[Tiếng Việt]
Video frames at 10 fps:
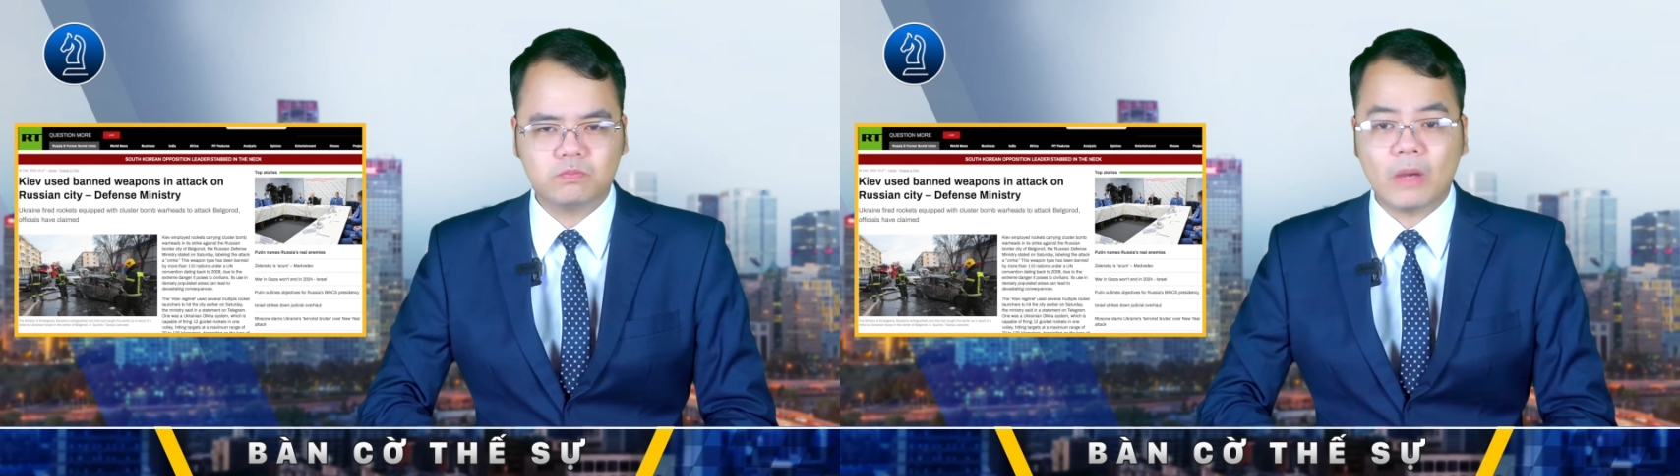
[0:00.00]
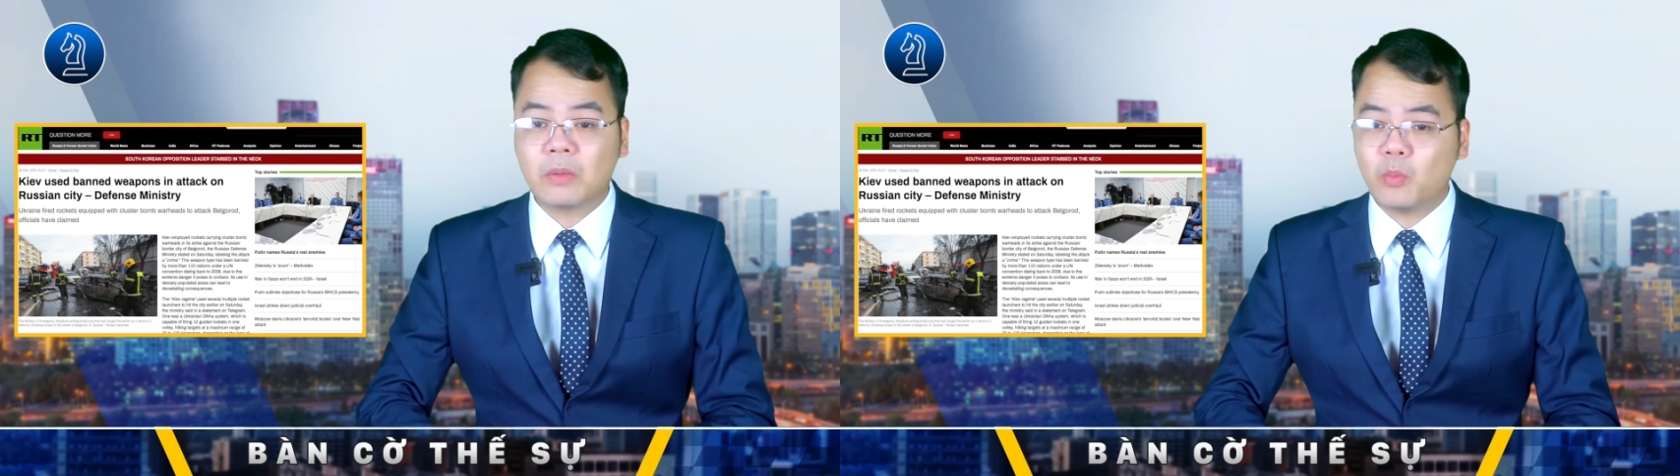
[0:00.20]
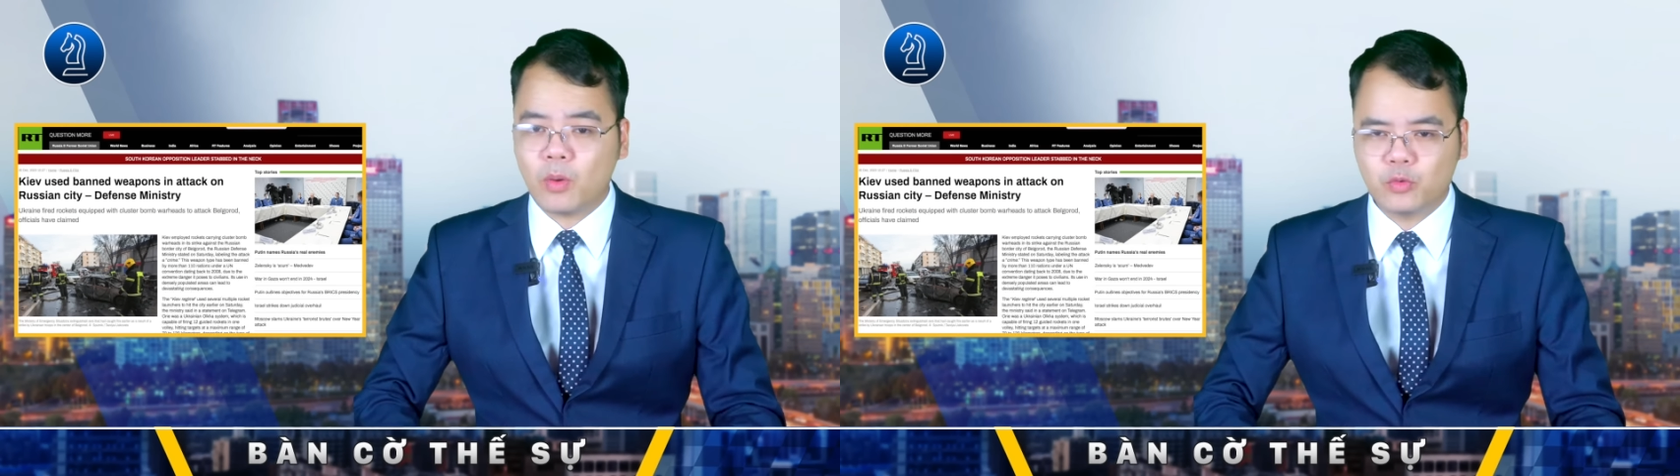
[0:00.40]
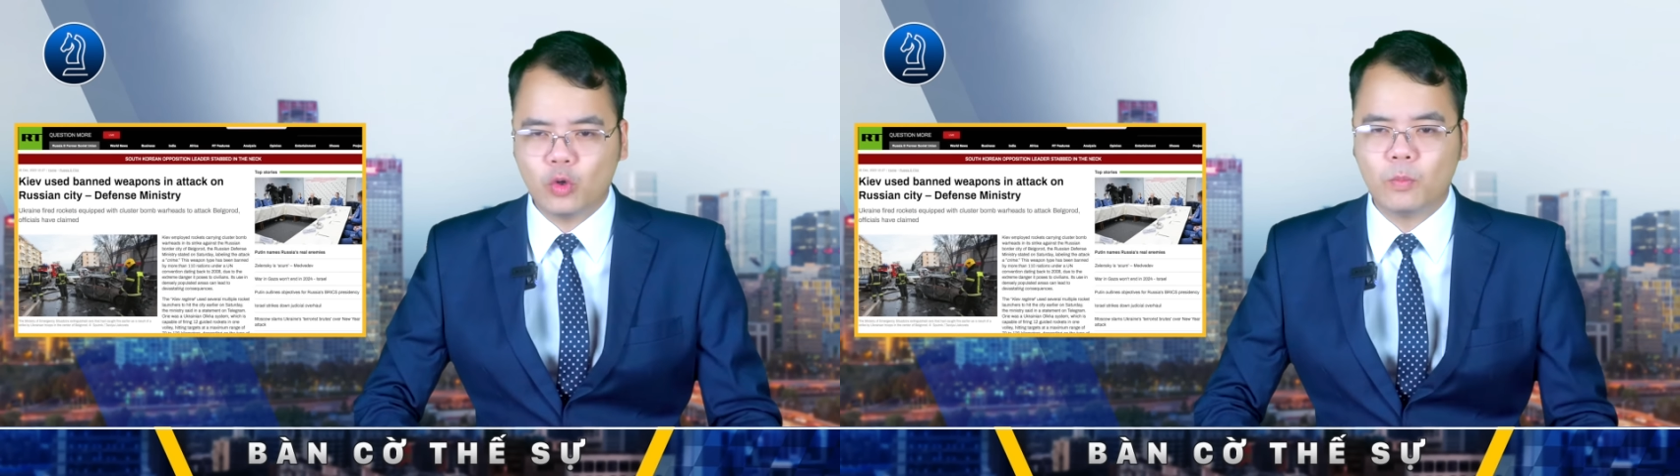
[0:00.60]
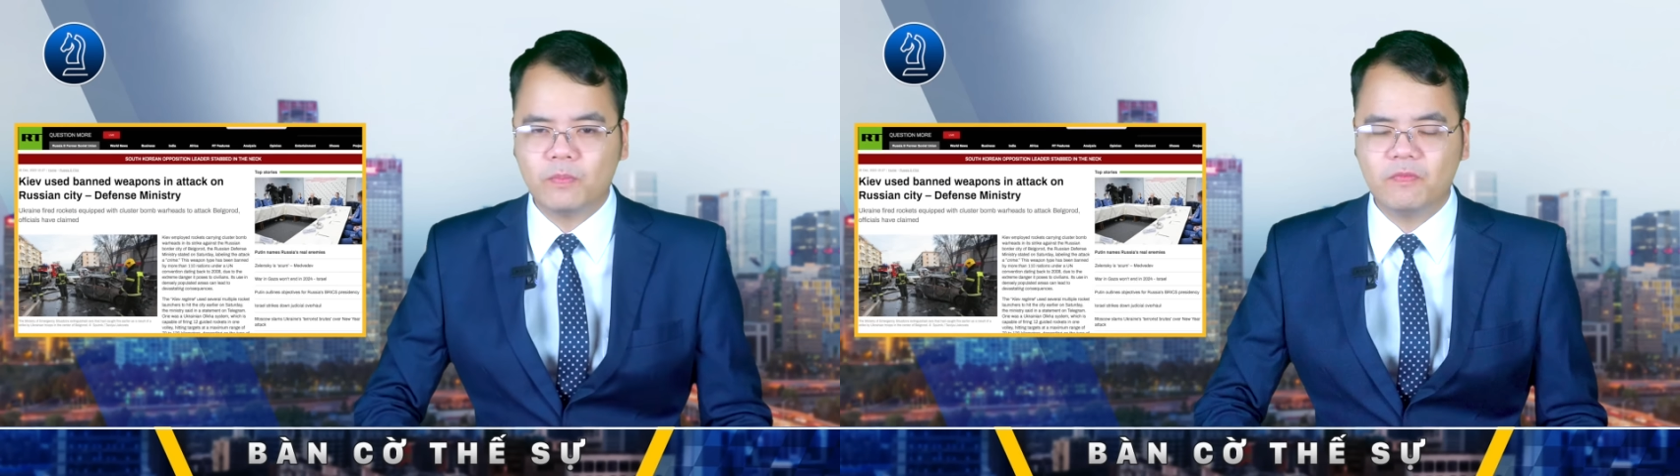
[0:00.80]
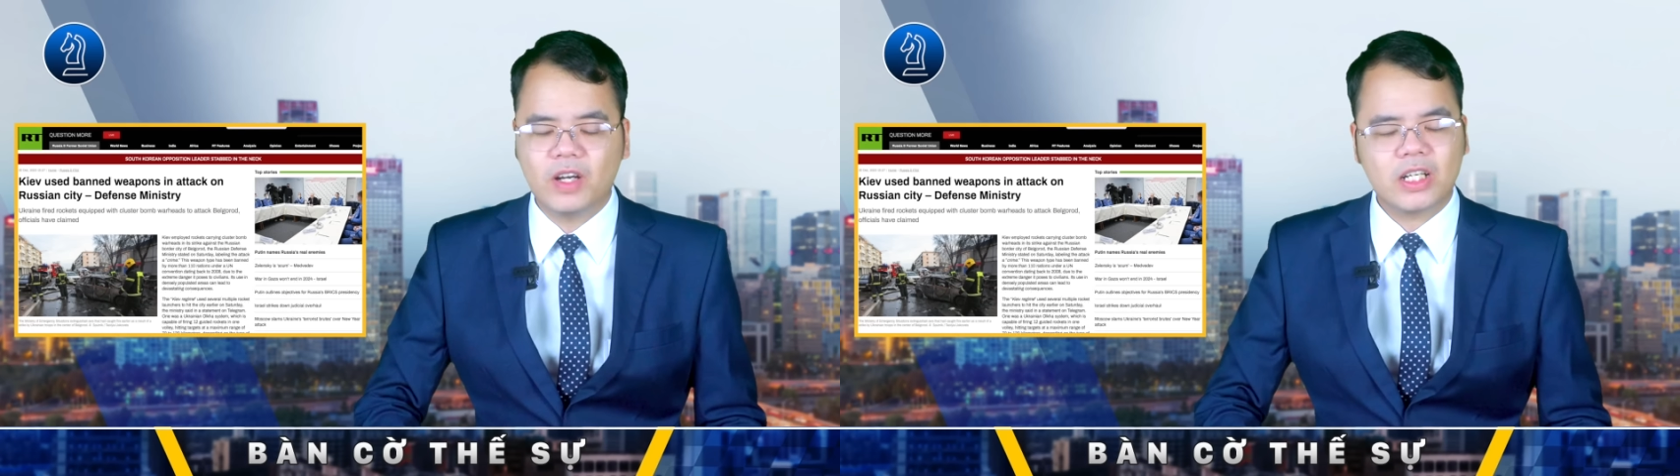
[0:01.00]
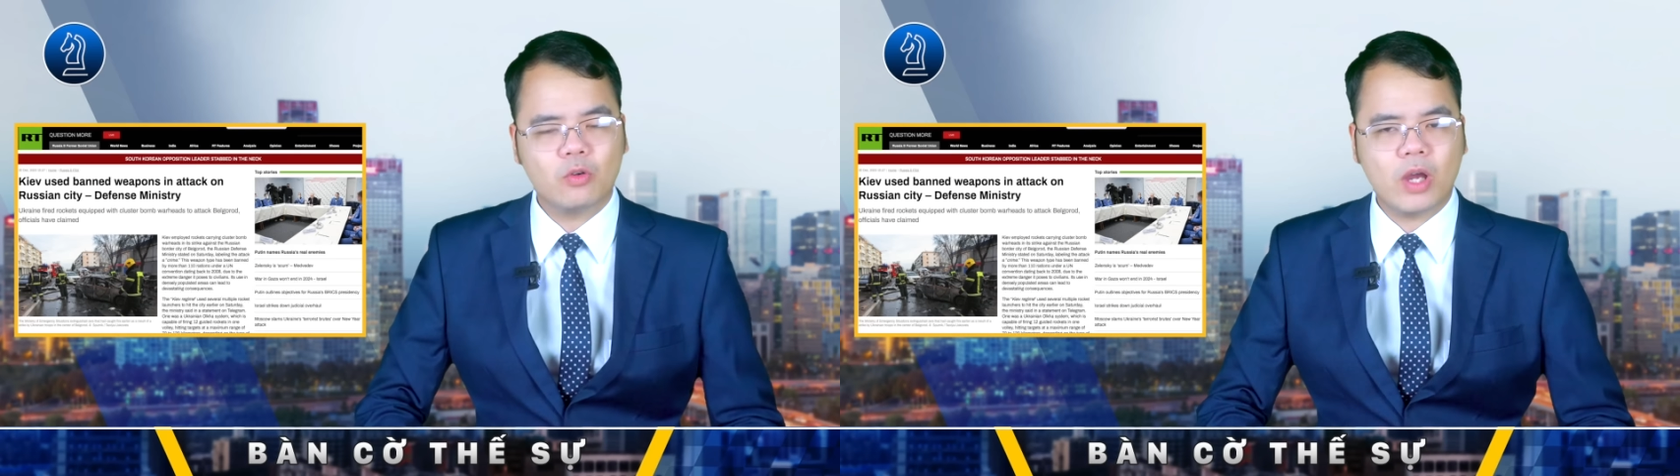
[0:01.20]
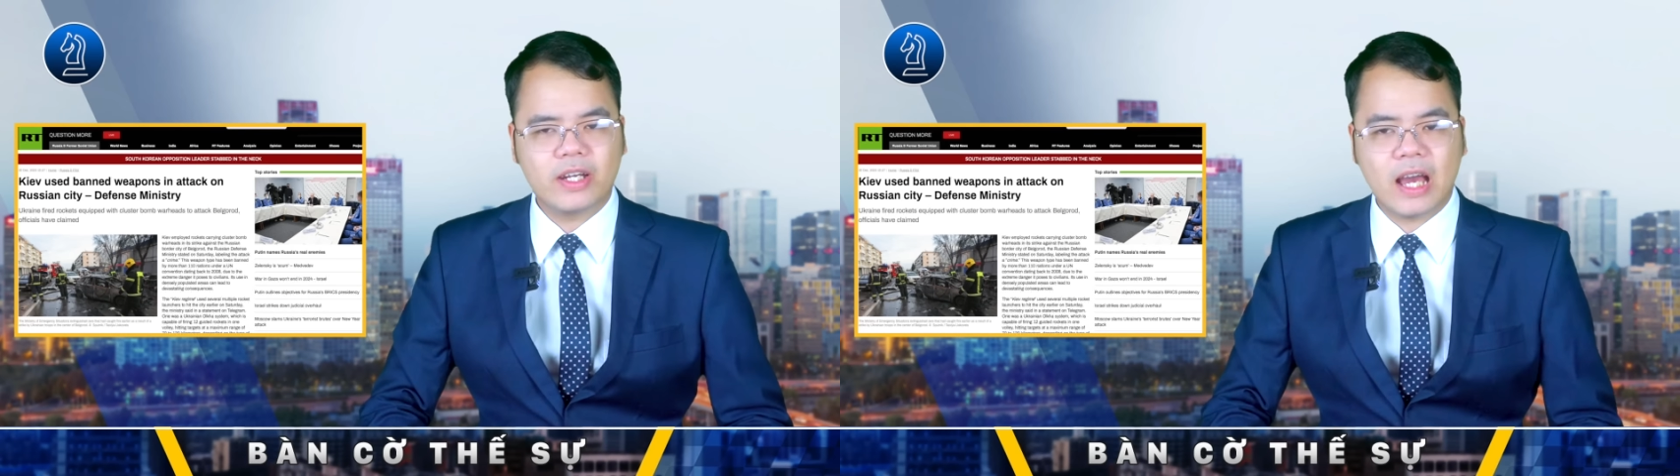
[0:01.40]
bằng bom chùm và các
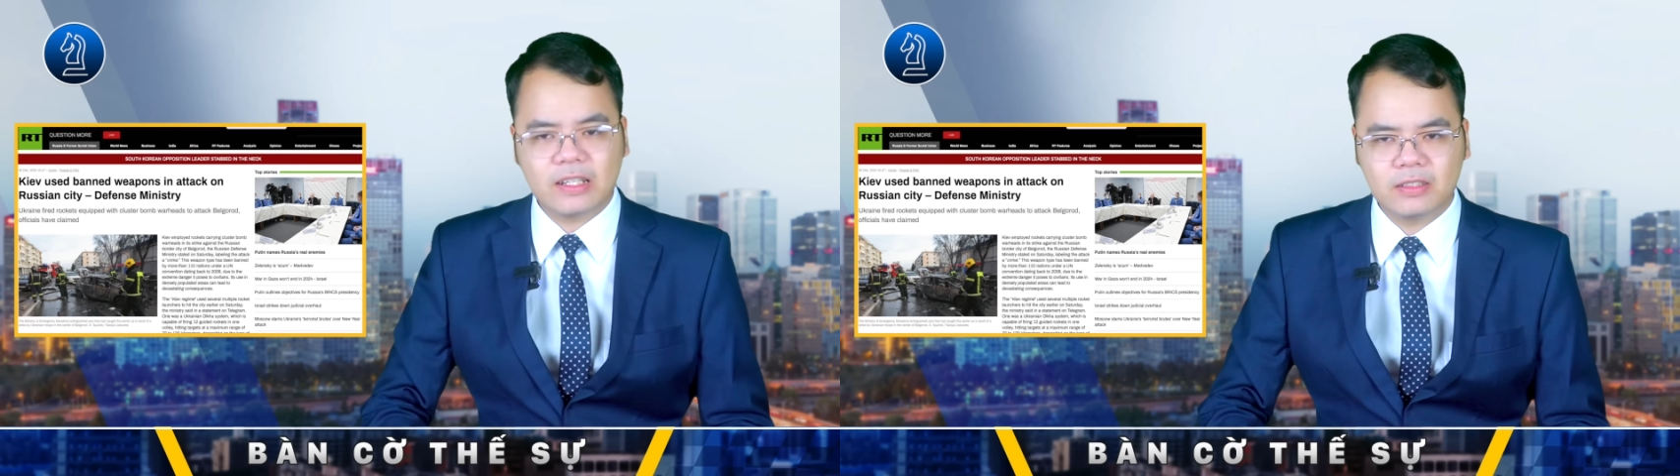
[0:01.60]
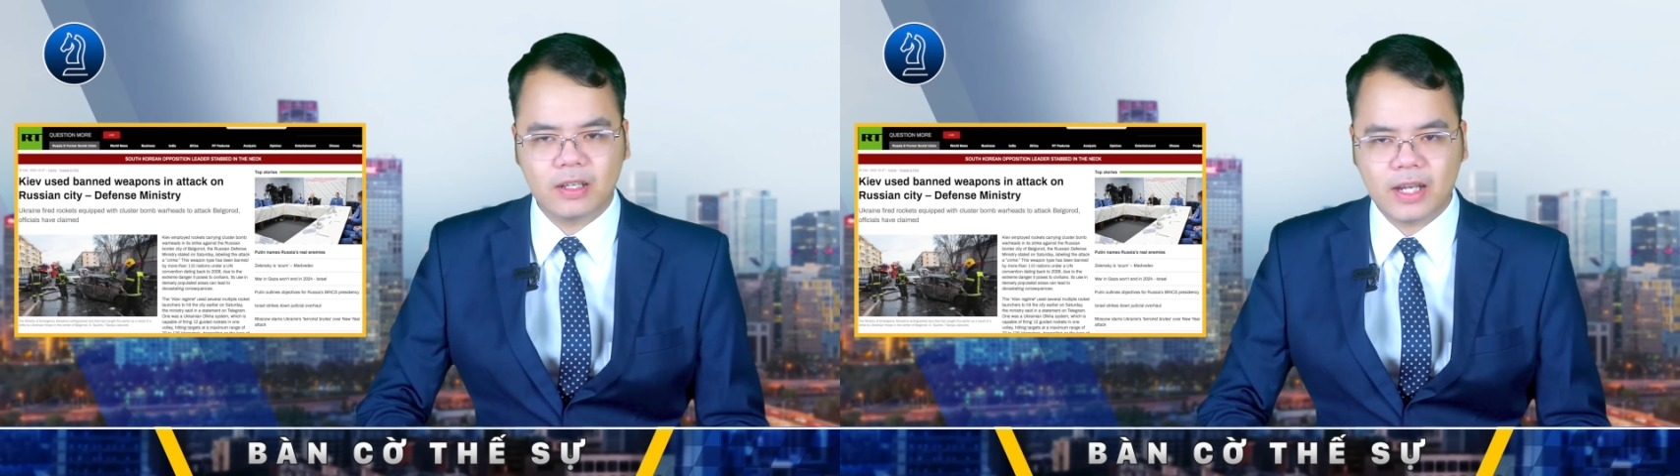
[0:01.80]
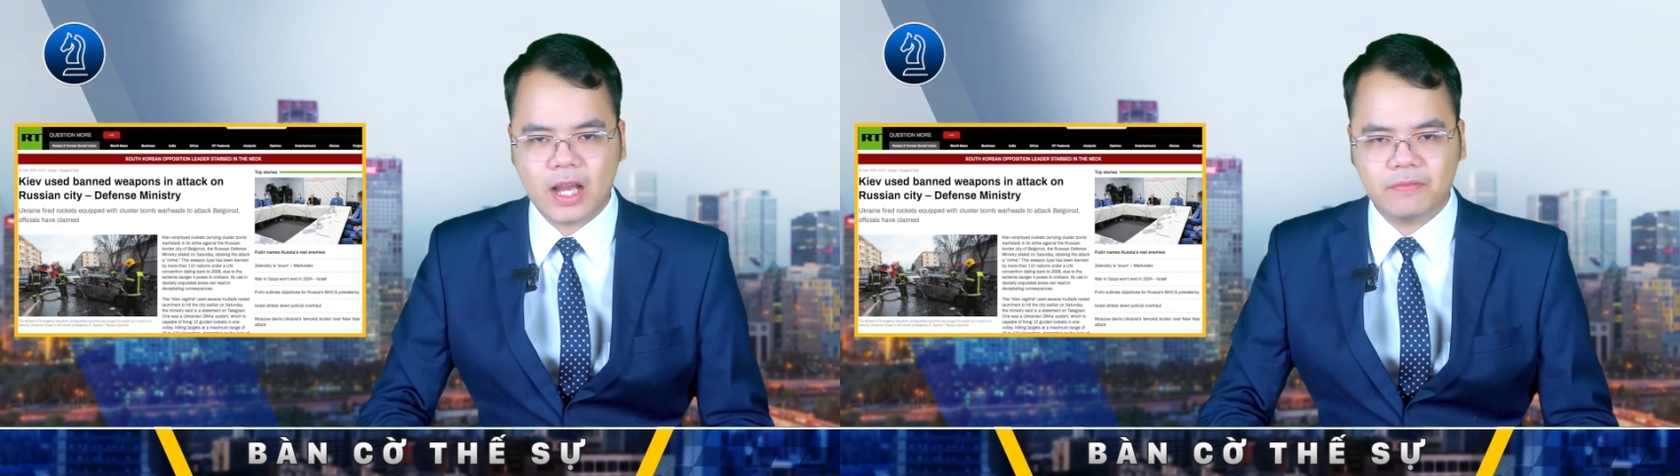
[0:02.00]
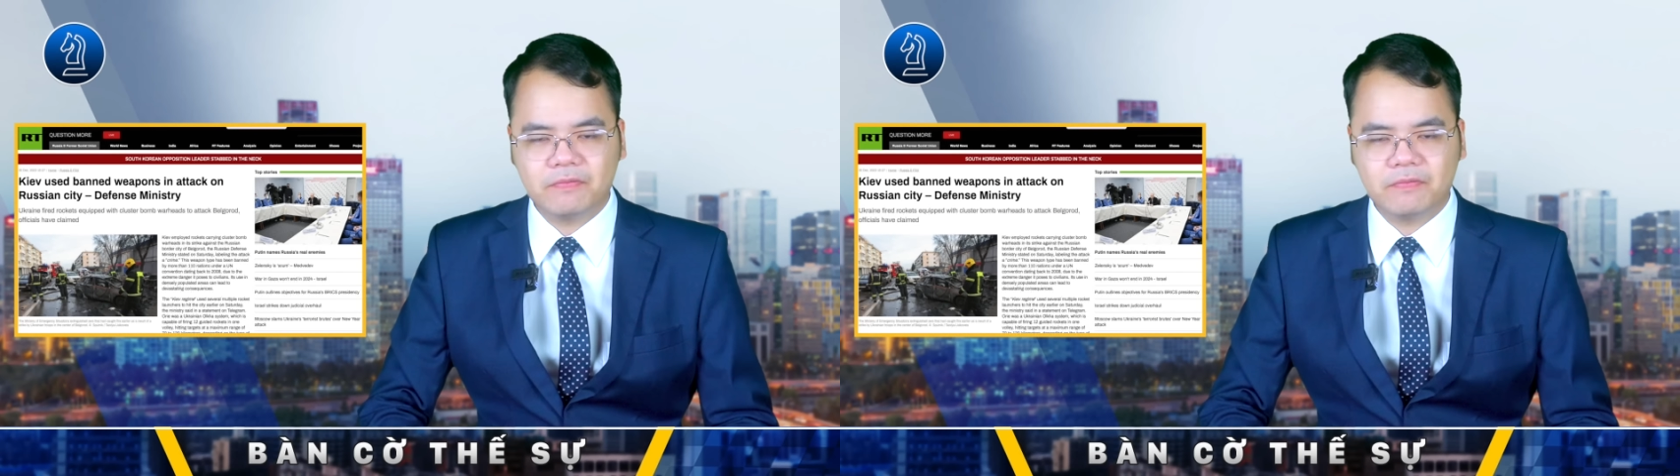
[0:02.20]
loại đạn dược khác